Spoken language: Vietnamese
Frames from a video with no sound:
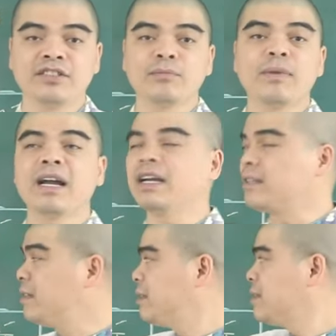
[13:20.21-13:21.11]
trong ba
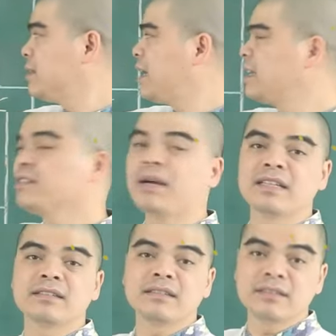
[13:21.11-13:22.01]
ngày tới, thứ hai, thứ
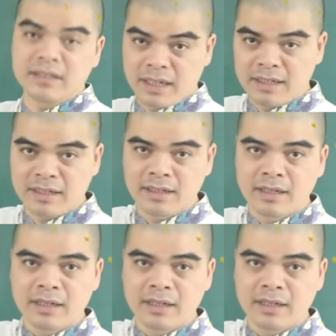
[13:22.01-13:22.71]
ba, thứ tư tới đây ấy,